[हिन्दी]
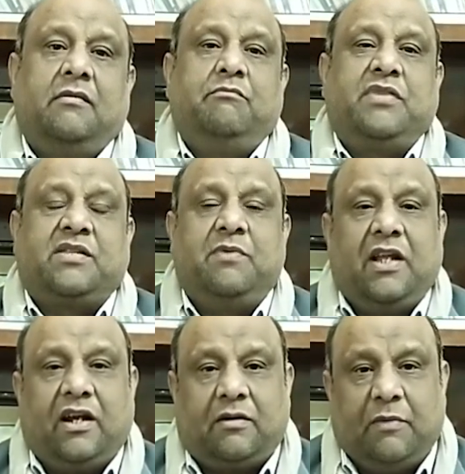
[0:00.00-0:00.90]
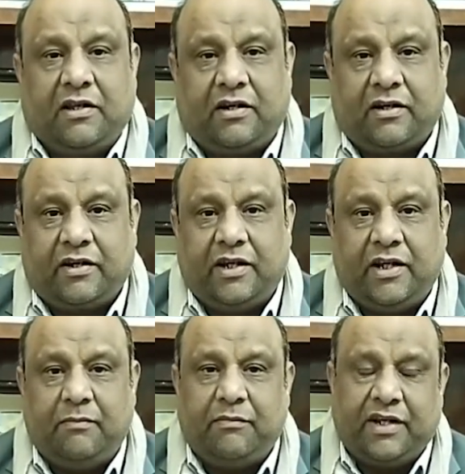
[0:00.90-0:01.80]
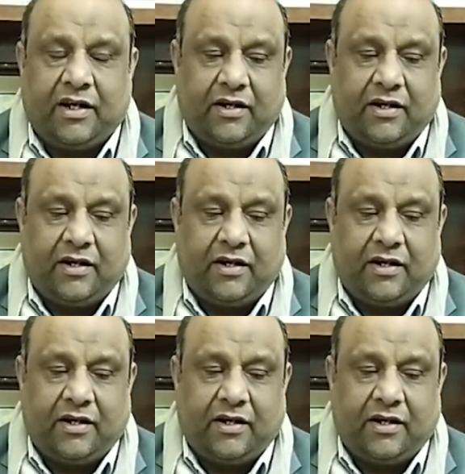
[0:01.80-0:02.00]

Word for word: बिस्मिल्लाम एक